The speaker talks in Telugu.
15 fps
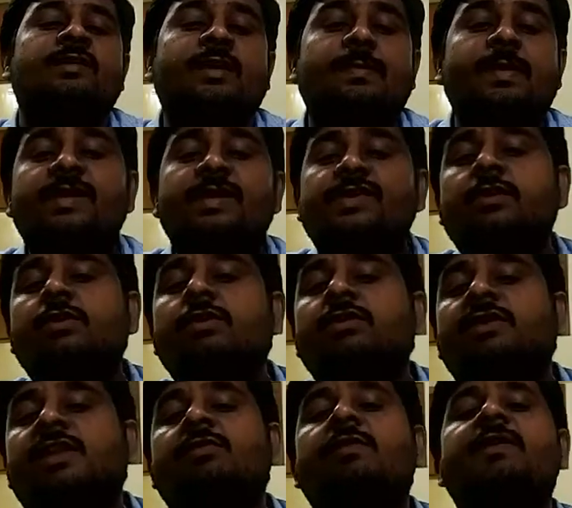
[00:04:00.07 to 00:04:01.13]
సమాజంలో
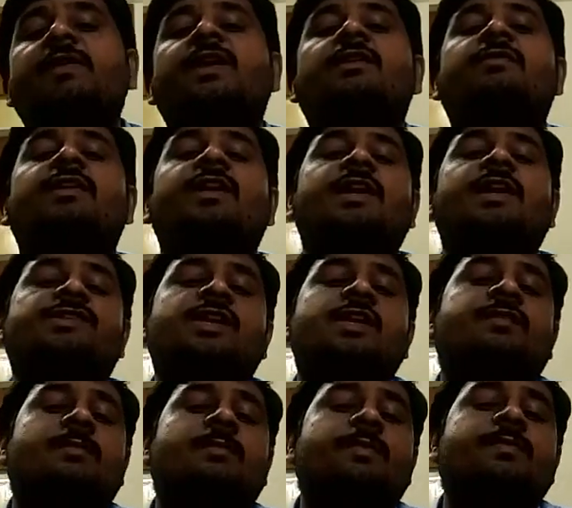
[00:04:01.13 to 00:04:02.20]
తీవ్రమైనటువంటి
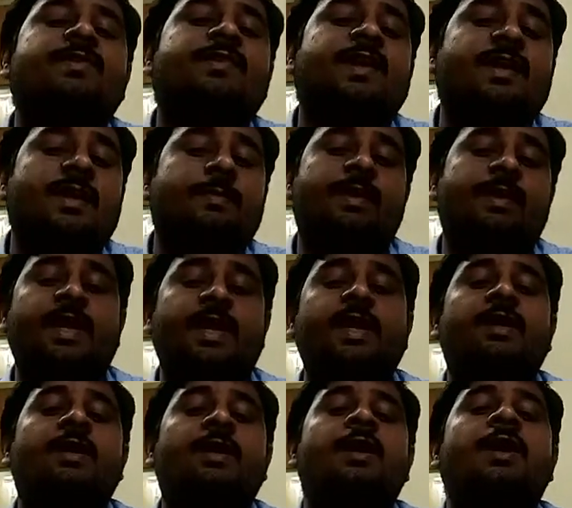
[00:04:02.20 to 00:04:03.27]
నష్టాలు సంభవిస్తాయి కాబట్టి
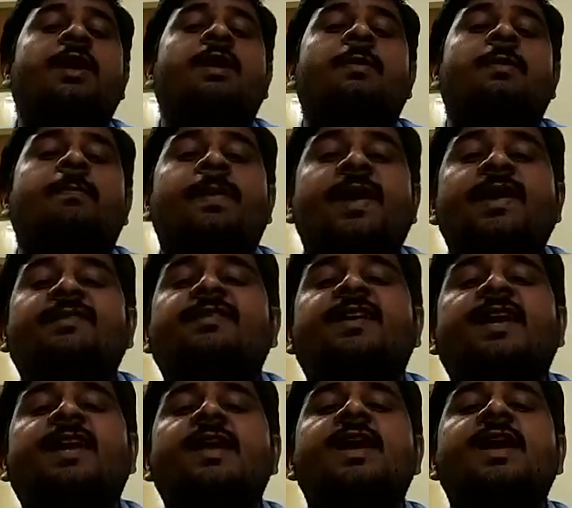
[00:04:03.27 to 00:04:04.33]

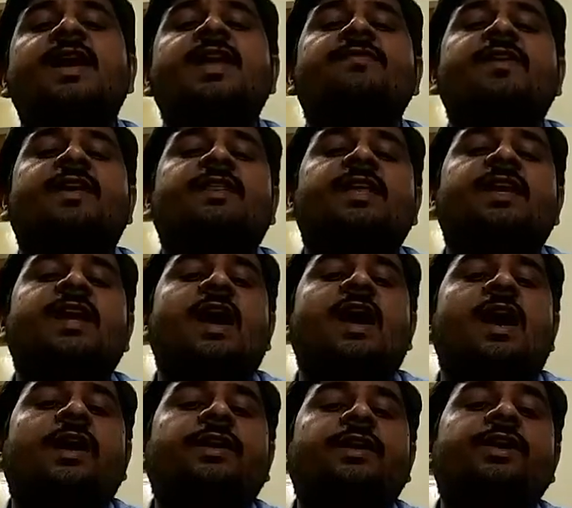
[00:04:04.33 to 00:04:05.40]
బేసికల్ గా ఈ వ్యక్తికి
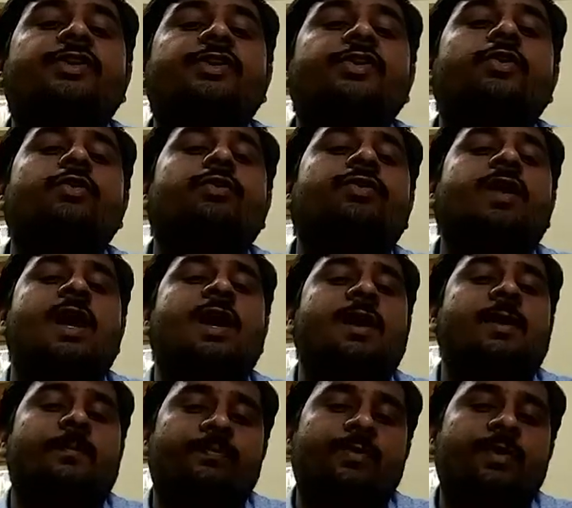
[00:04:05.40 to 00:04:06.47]
ఆటిట్యూడ్ ఉందా
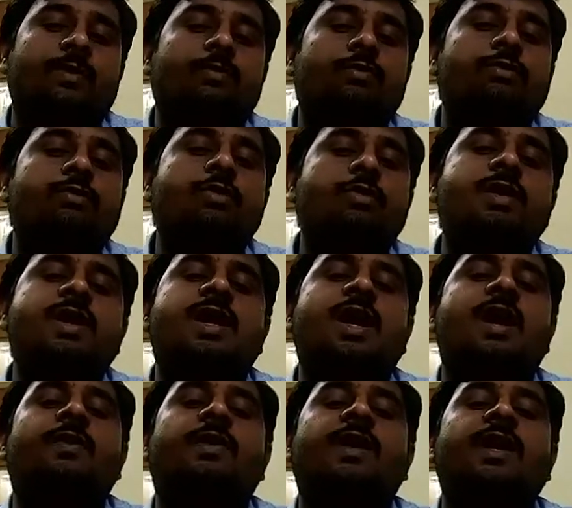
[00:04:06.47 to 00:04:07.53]
ఉద్యోగి
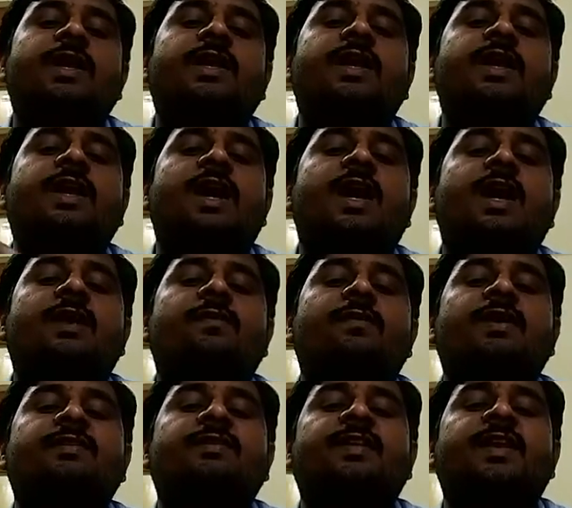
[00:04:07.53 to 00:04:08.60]
కావడానికి
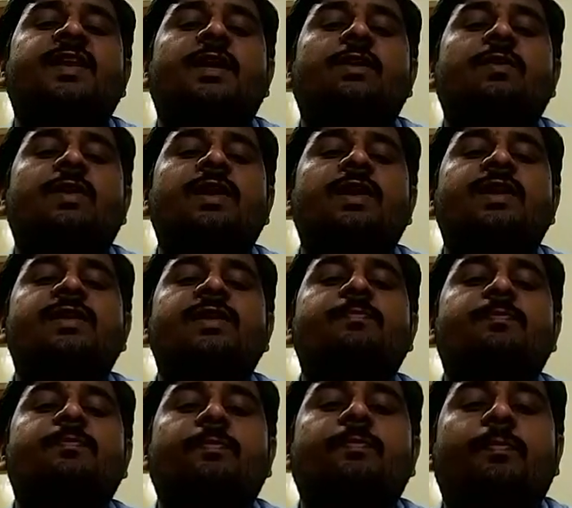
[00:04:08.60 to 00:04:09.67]
కావలసినటువంటి
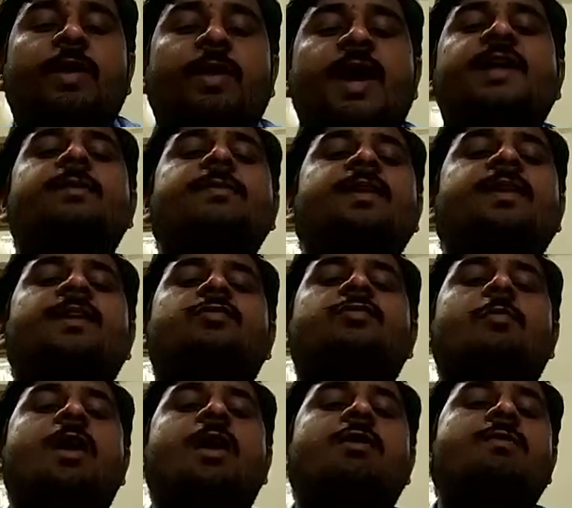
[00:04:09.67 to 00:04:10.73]
ప్రాథమిక
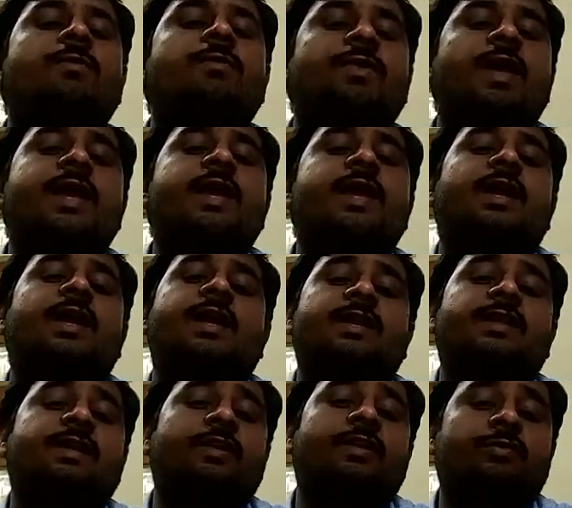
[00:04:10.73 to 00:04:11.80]
స్వభావం ఉందా ఇక్కడ
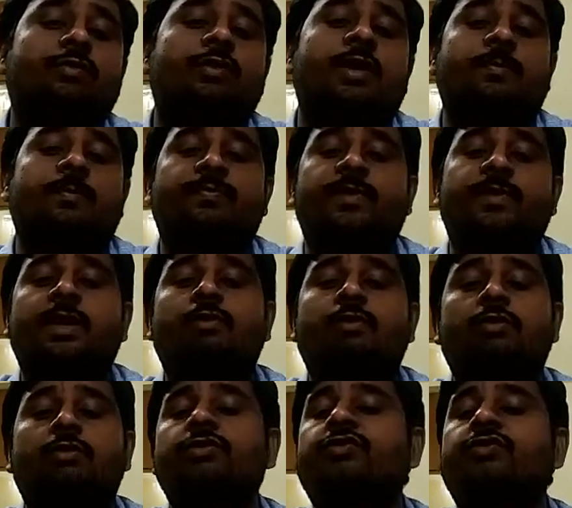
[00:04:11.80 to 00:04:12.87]
లేదా తెలుసుకుంటారు ఇక్కడ
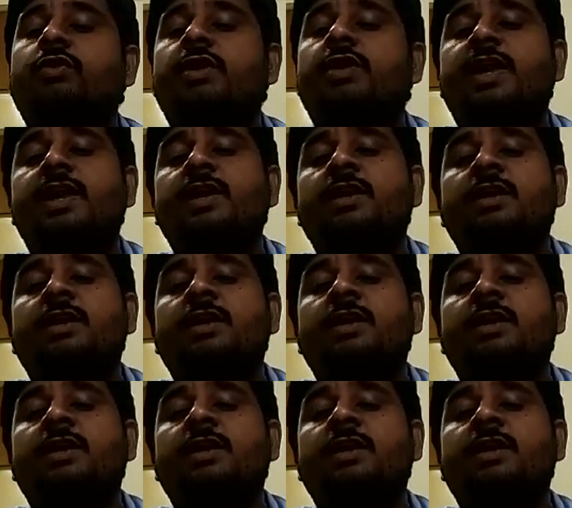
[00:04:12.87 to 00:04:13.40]
గుర్తుంచుకోండి